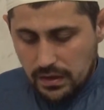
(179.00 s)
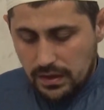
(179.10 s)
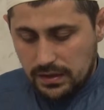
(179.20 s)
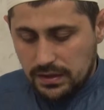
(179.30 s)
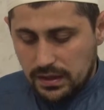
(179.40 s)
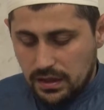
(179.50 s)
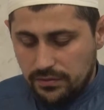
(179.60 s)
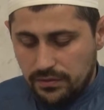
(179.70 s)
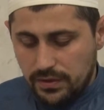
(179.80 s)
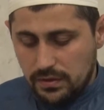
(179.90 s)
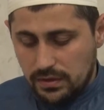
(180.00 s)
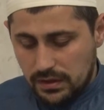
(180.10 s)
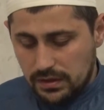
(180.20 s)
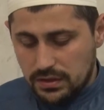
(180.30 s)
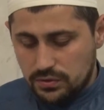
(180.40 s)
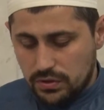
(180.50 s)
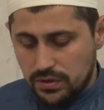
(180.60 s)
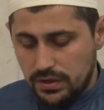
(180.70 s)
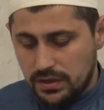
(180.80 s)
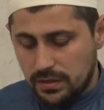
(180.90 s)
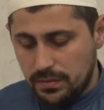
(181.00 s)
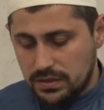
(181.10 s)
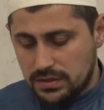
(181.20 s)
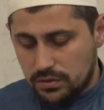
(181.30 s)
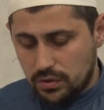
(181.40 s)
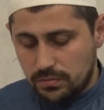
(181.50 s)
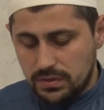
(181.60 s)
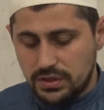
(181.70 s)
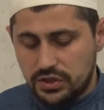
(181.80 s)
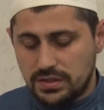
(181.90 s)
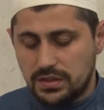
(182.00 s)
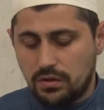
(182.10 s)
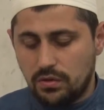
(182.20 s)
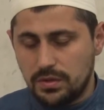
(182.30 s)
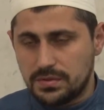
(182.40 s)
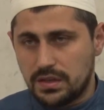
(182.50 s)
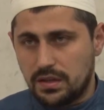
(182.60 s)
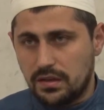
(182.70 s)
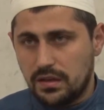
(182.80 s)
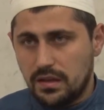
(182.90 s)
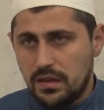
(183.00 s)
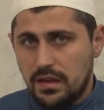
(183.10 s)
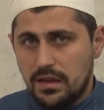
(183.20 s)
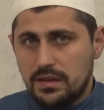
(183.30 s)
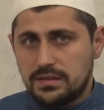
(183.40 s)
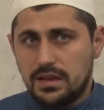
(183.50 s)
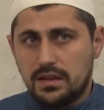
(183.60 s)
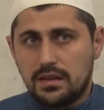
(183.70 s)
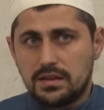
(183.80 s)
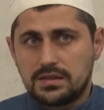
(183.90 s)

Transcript: Это, такая, это настолько великая милость, в которой мы сейчас находимся, за